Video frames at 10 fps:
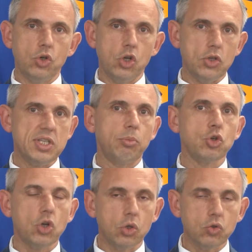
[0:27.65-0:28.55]
gro
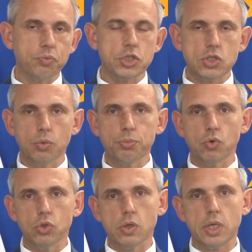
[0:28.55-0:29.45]
samorządów
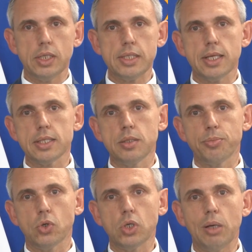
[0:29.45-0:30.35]
przystąpiło do realizacji
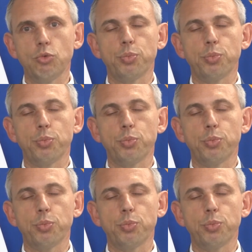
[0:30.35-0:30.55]
programu,